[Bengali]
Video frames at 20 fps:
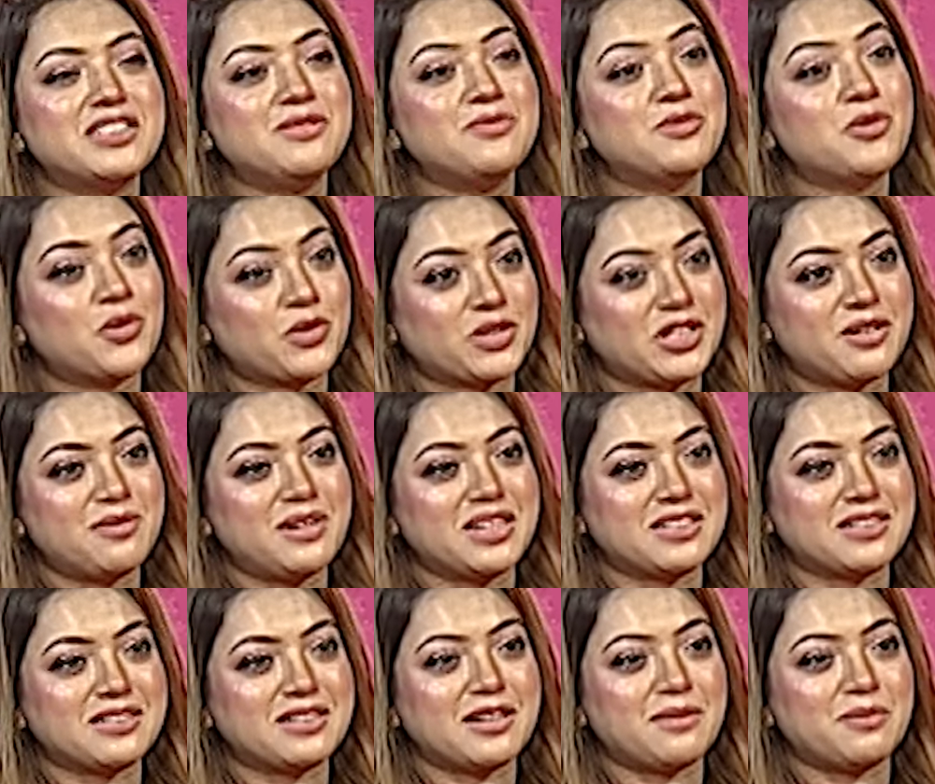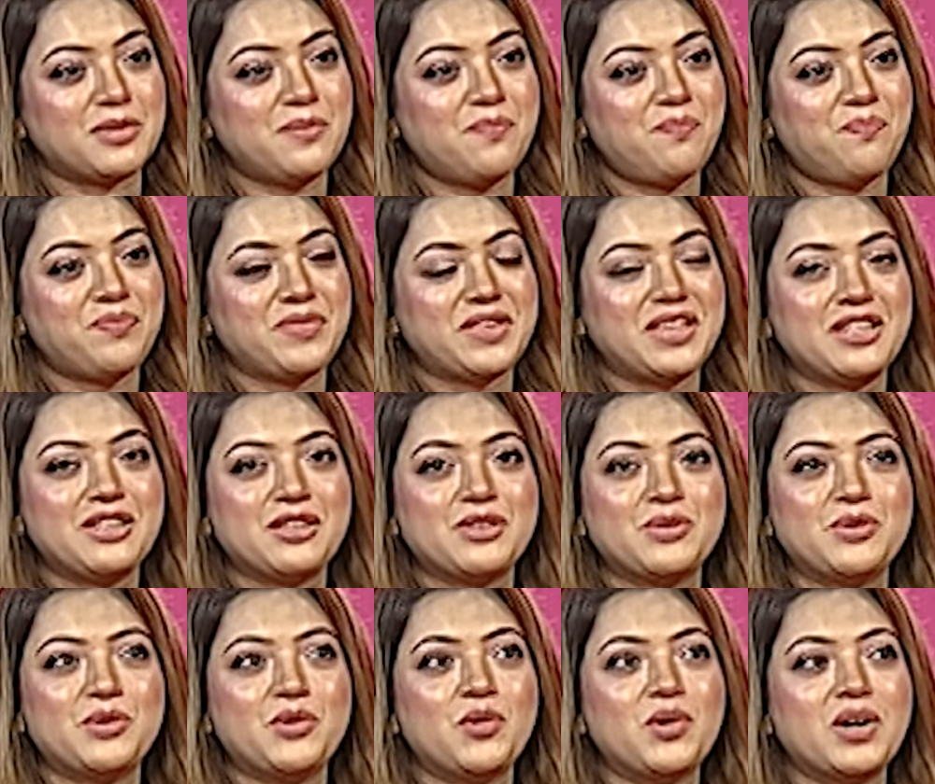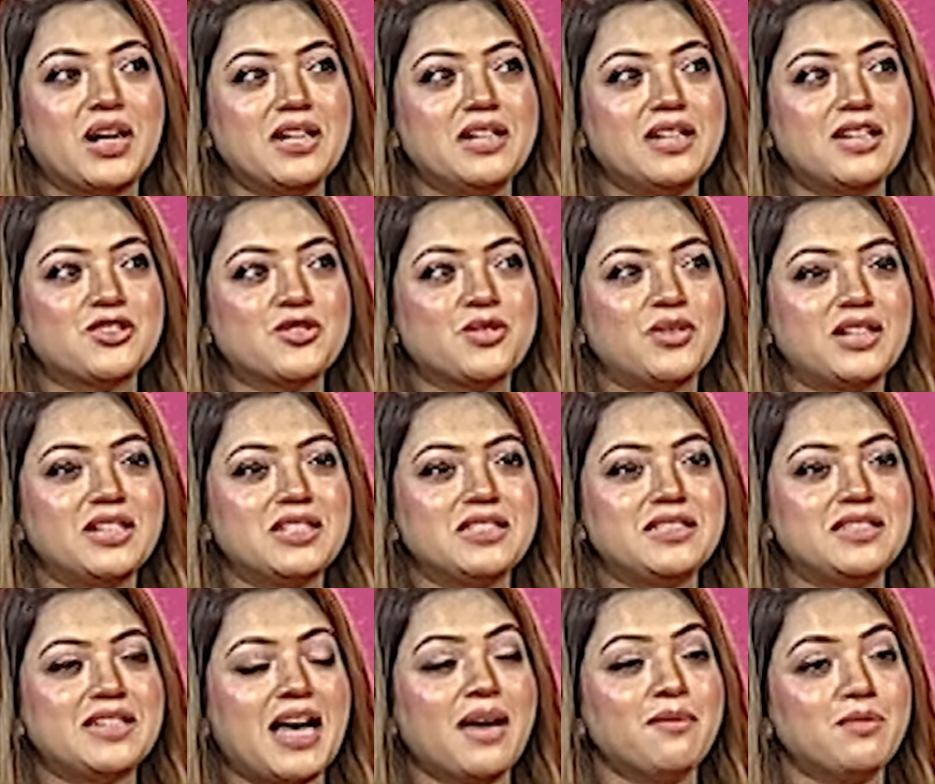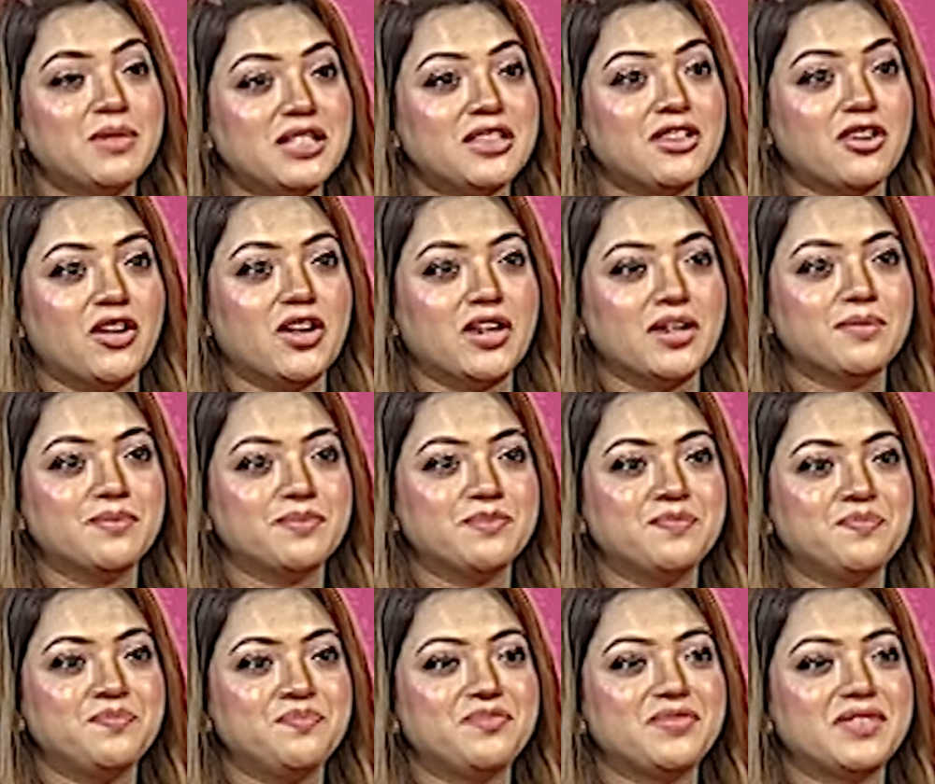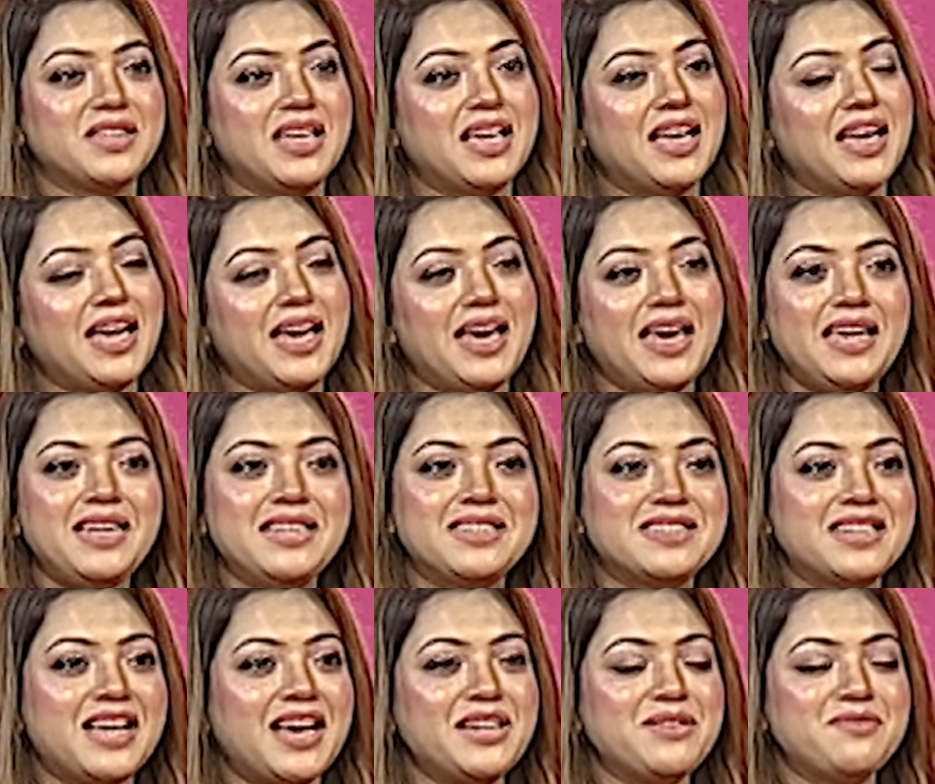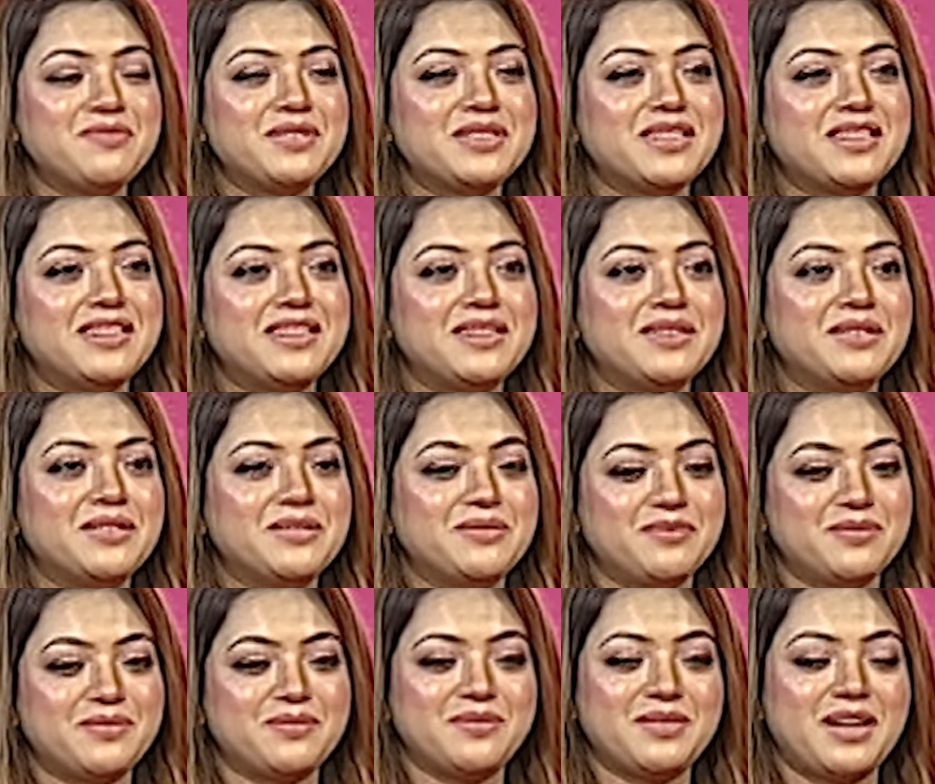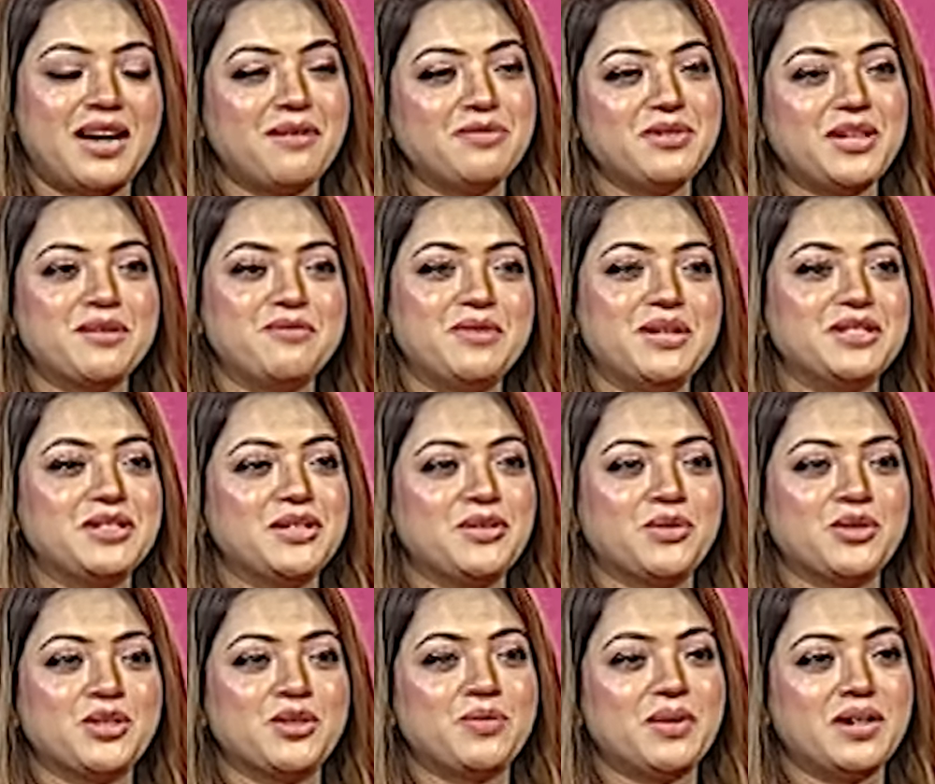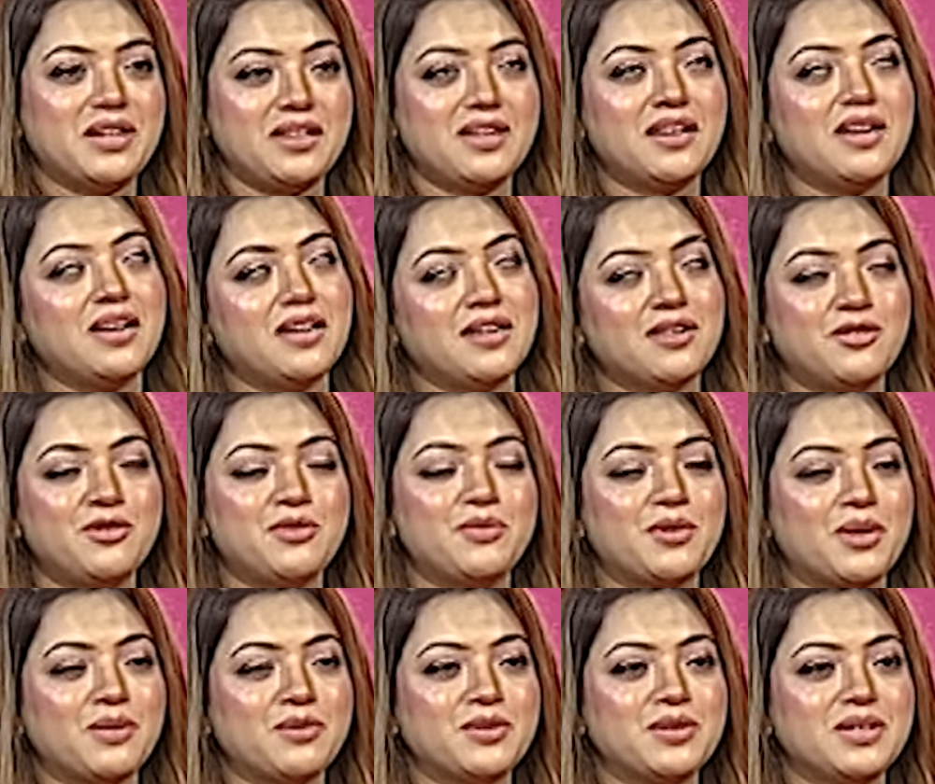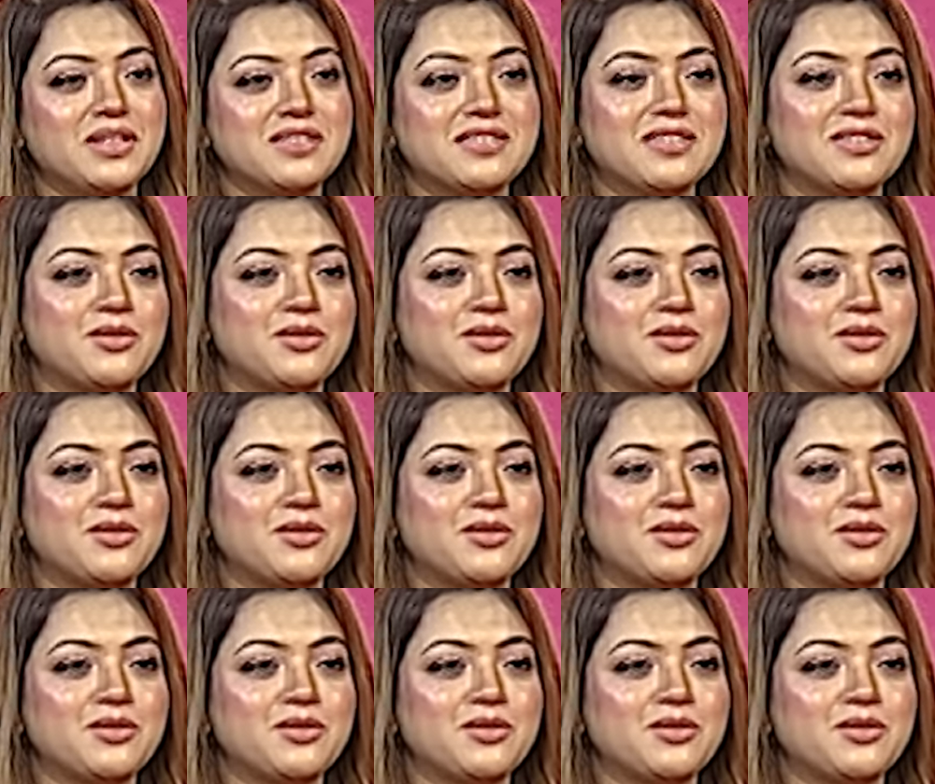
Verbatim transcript: জিম করতাম একটা টাইমে কিন্তু ওখানে আসলে টাইম দিতে হয় হ্যাঁ তা তো এই টাইমটা আমি হ্যাঁ খুব প্রবলেম হয়ে গেছে